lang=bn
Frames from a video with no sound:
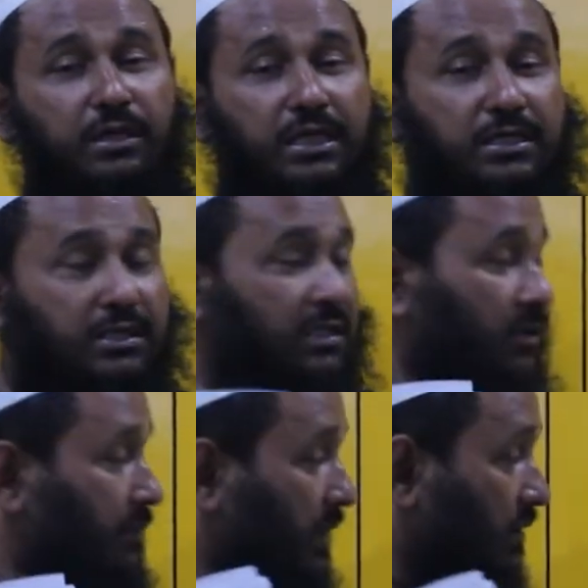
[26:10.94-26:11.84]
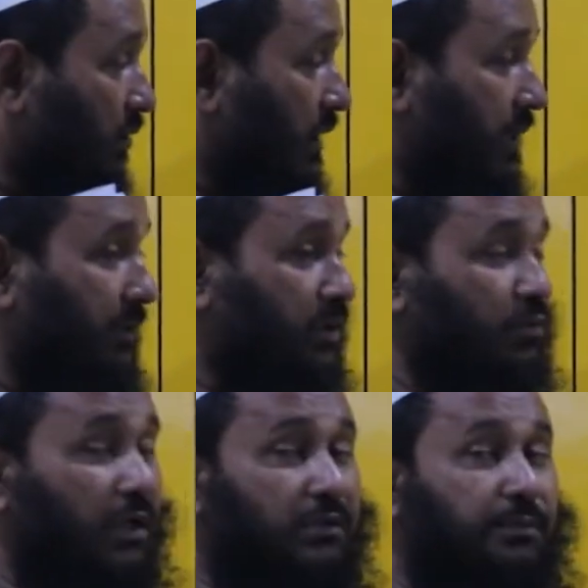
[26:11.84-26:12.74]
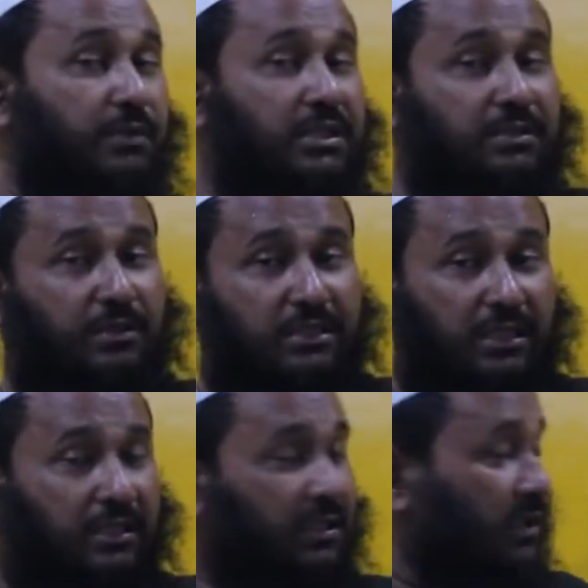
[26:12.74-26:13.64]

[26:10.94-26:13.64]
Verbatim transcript: রকেট মানে যখন একবারে চূড়ান্ত পর্যায়ে চলে যায়